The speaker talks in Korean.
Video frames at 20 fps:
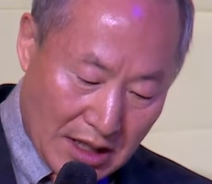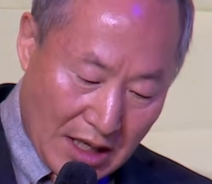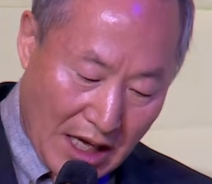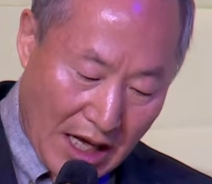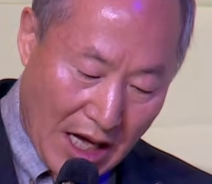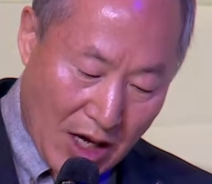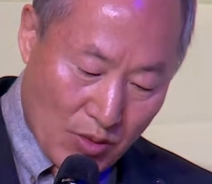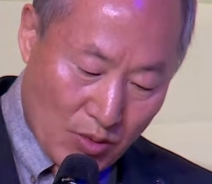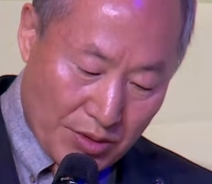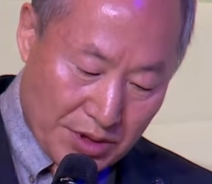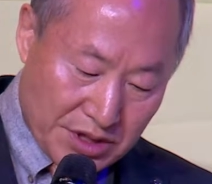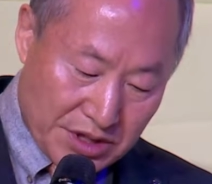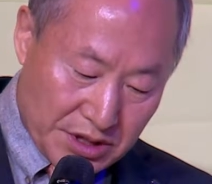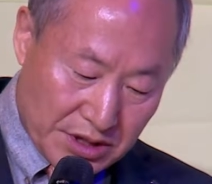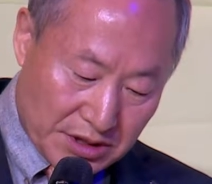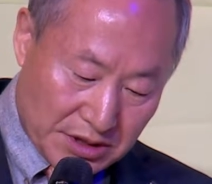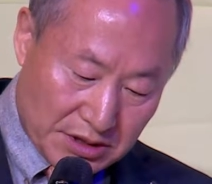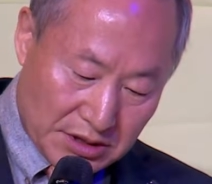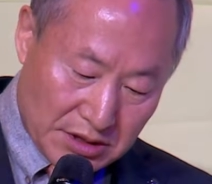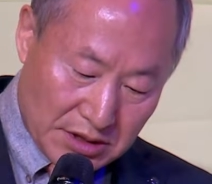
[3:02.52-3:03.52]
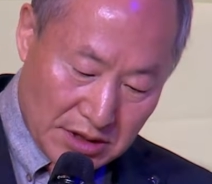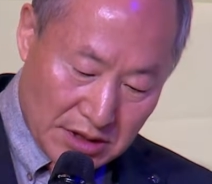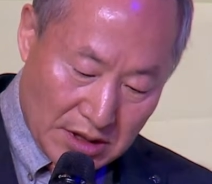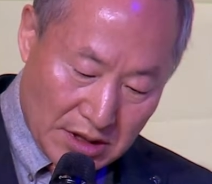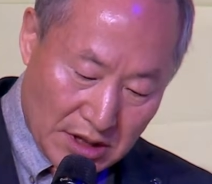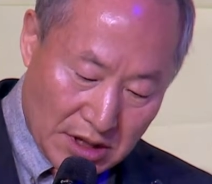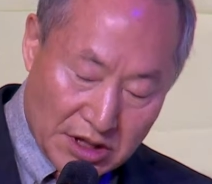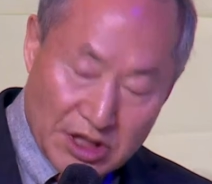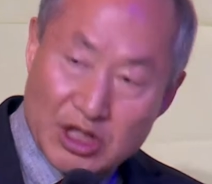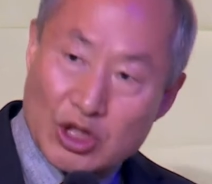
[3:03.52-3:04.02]
한국에서는
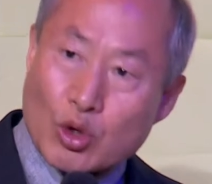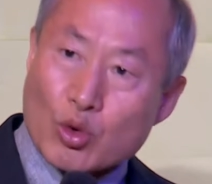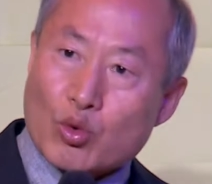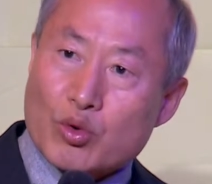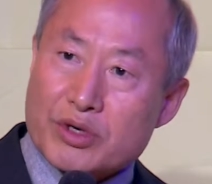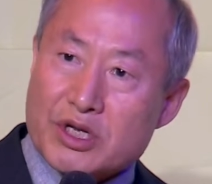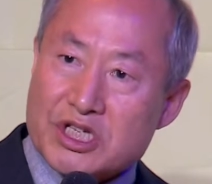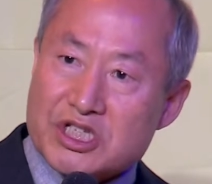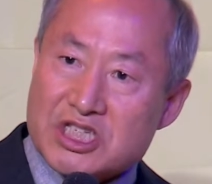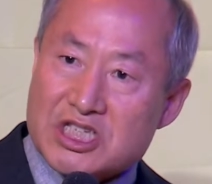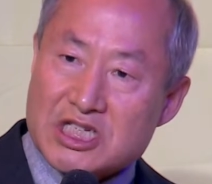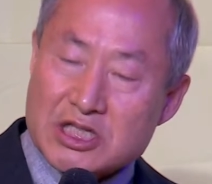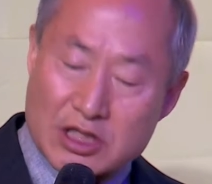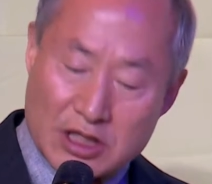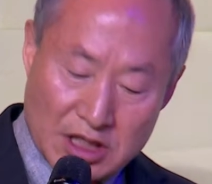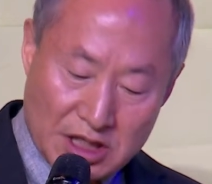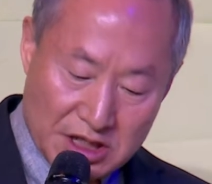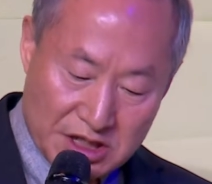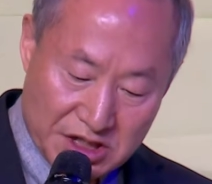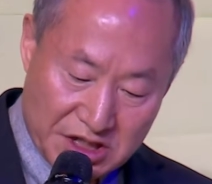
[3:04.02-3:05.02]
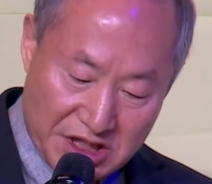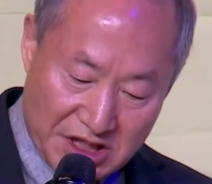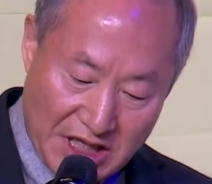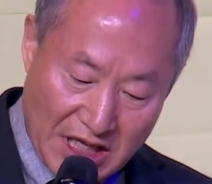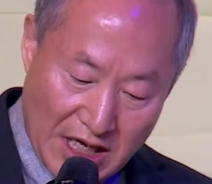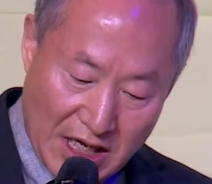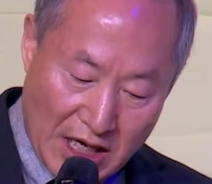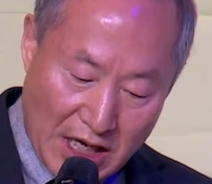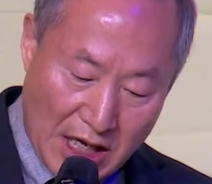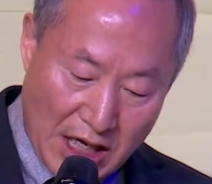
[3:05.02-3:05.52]
기득권의 지,
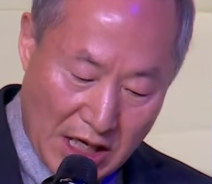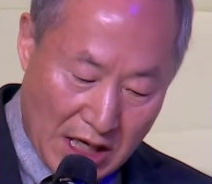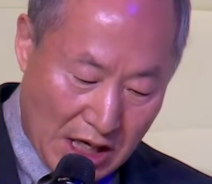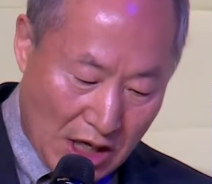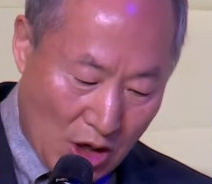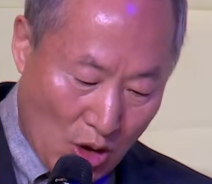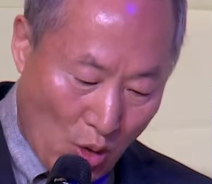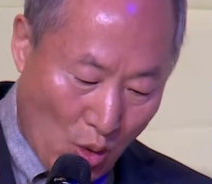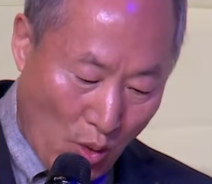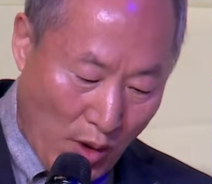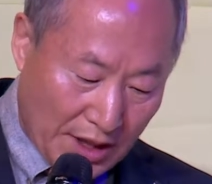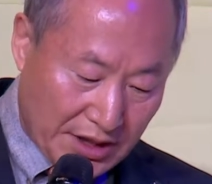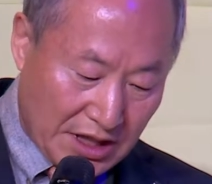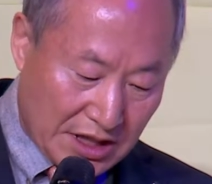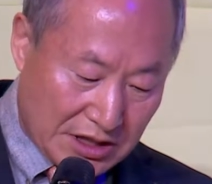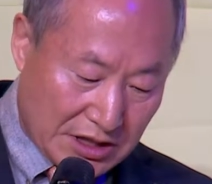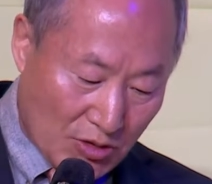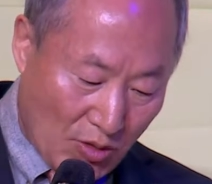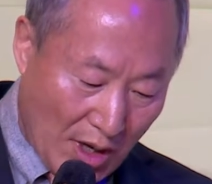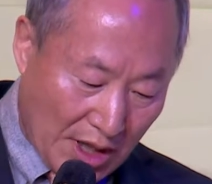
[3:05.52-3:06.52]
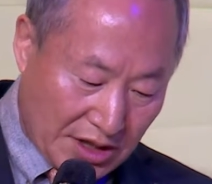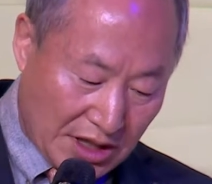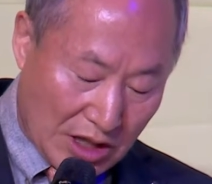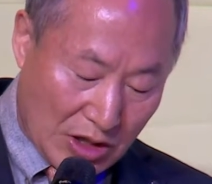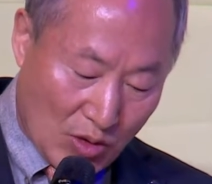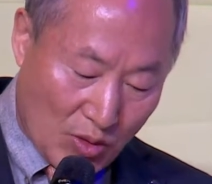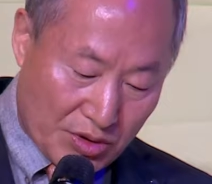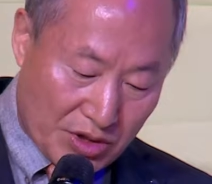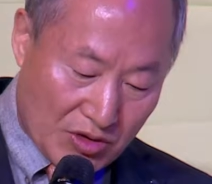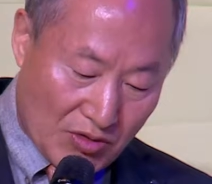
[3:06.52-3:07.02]
대가 확대,
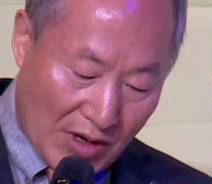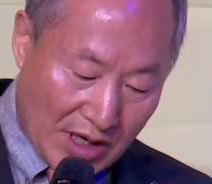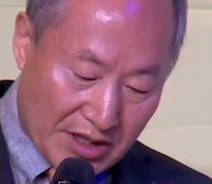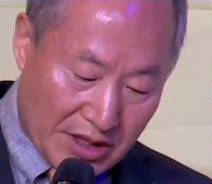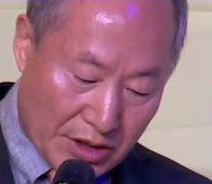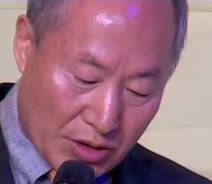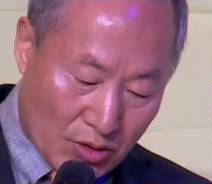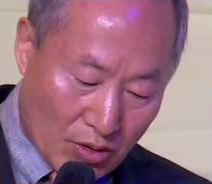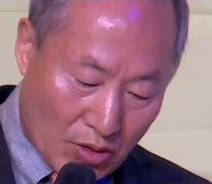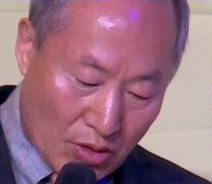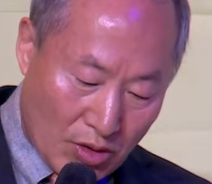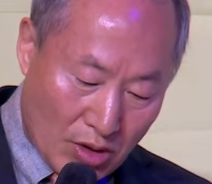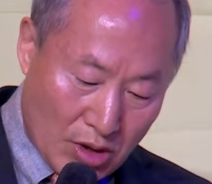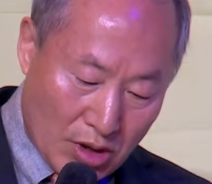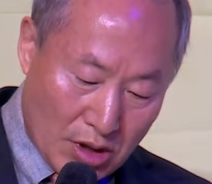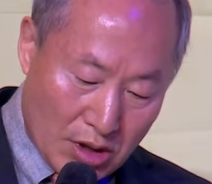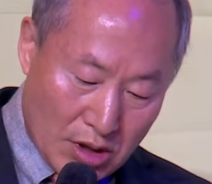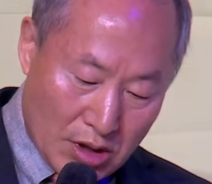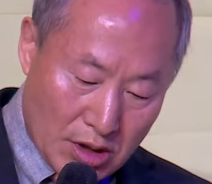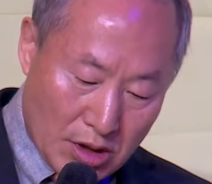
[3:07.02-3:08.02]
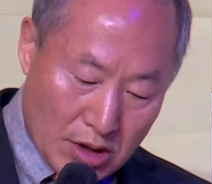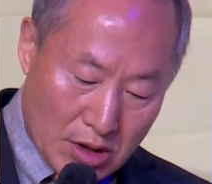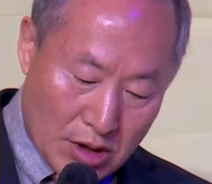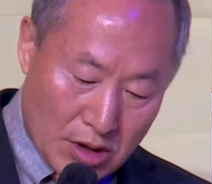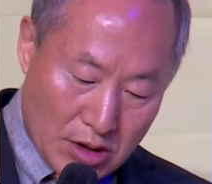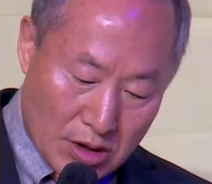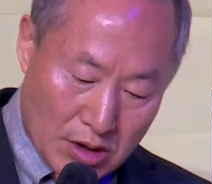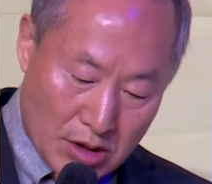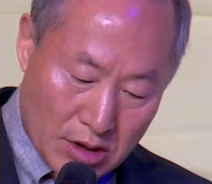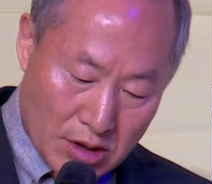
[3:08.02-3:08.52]
확대되고 있는 관계로
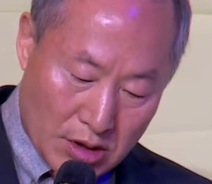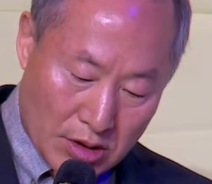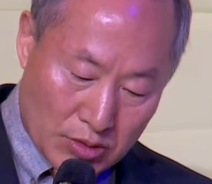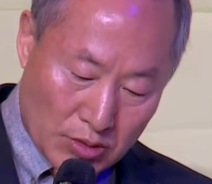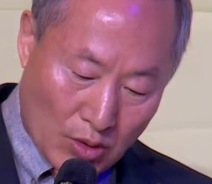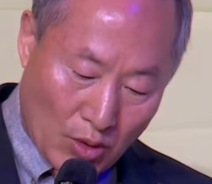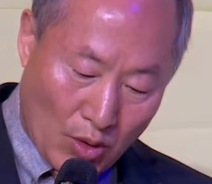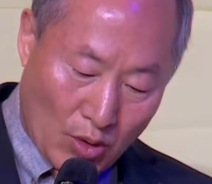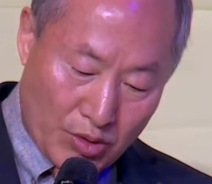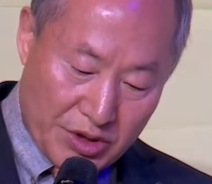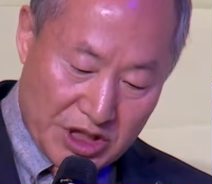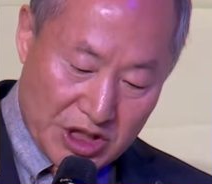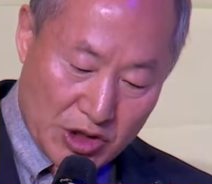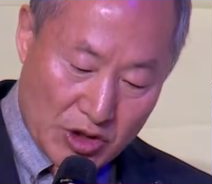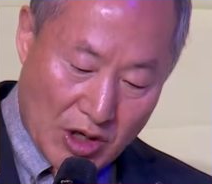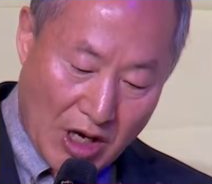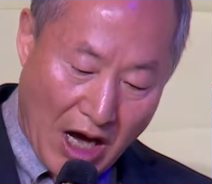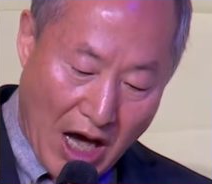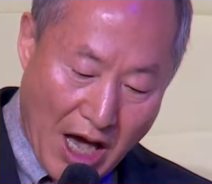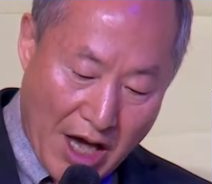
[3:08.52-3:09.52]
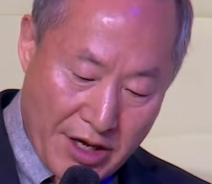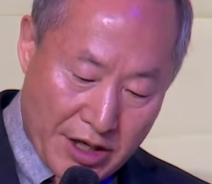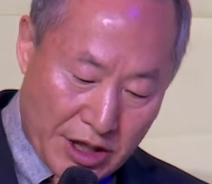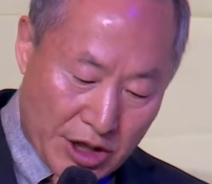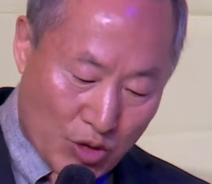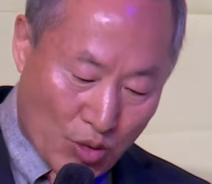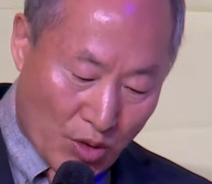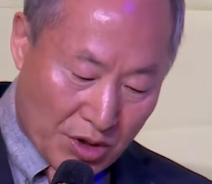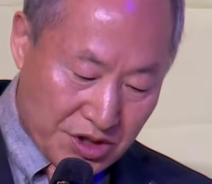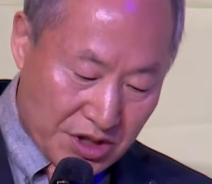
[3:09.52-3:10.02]
로우 리스크, 하이
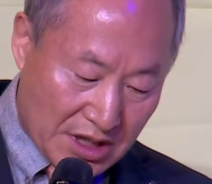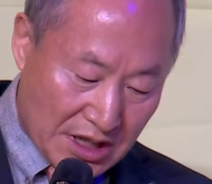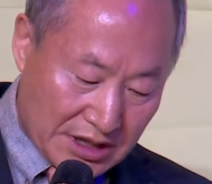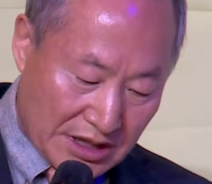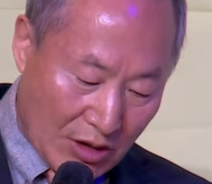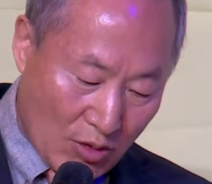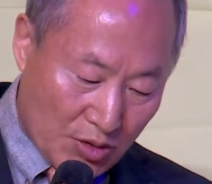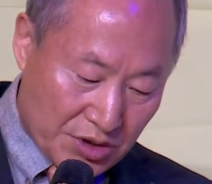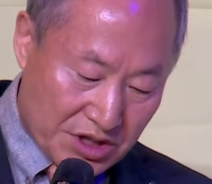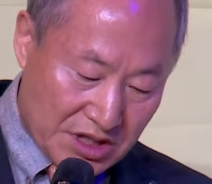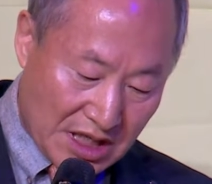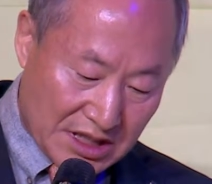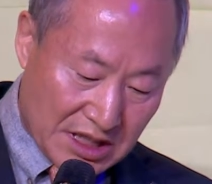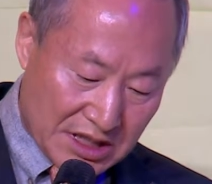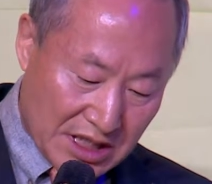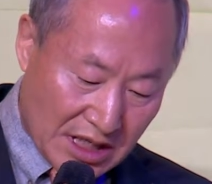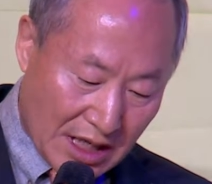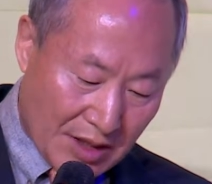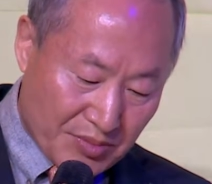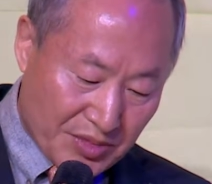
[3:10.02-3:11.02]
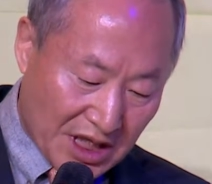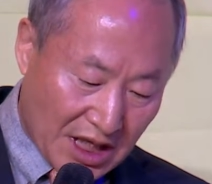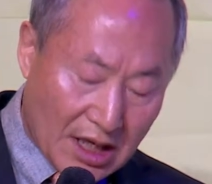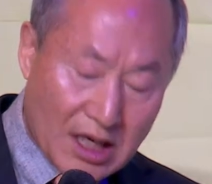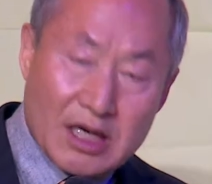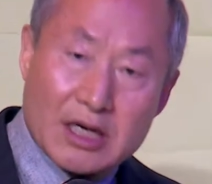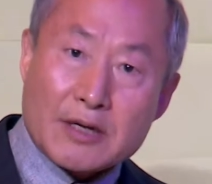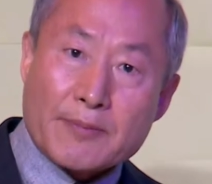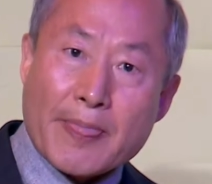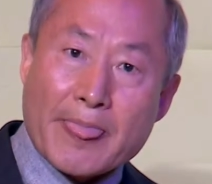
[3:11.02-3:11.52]
리워즈가 되고 있지 않나 생각합니다.